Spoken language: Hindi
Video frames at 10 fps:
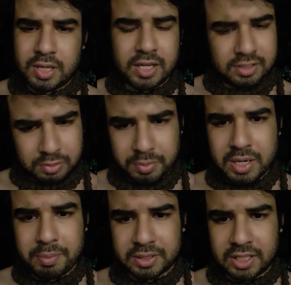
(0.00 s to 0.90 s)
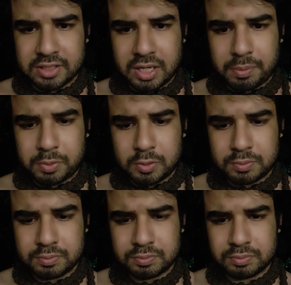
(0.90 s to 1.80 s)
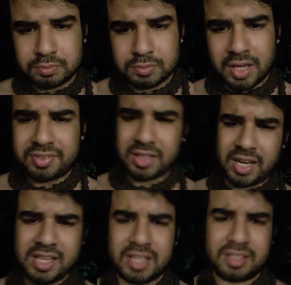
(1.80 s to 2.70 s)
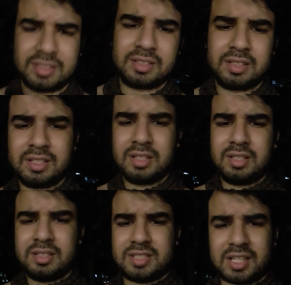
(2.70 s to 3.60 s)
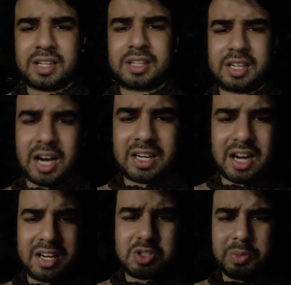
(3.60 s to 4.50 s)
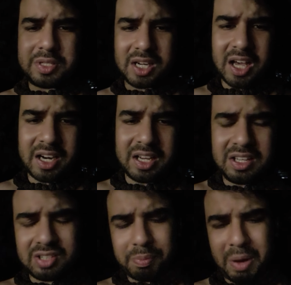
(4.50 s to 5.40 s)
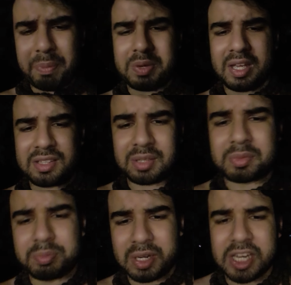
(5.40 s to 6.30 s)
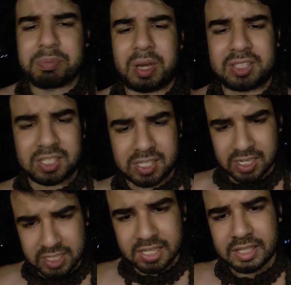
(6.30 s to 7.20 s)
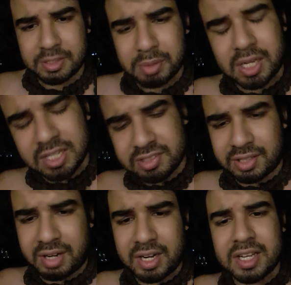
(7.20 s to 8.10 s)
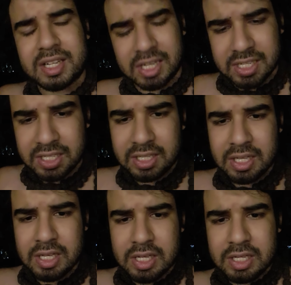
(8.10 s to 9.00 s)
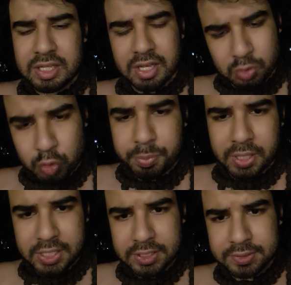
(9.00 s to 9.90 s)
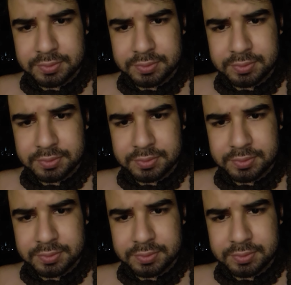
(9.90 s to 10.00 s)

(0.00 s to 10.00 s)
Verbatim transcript: एक तो मैंने बता दिया आपको ऐसे कई हैं शक्कर के कारखाने जो भी चला रहे हैं सब पापी हैं सब मलिन पातक कली हैं इनमें कली सवार है कली के रूप है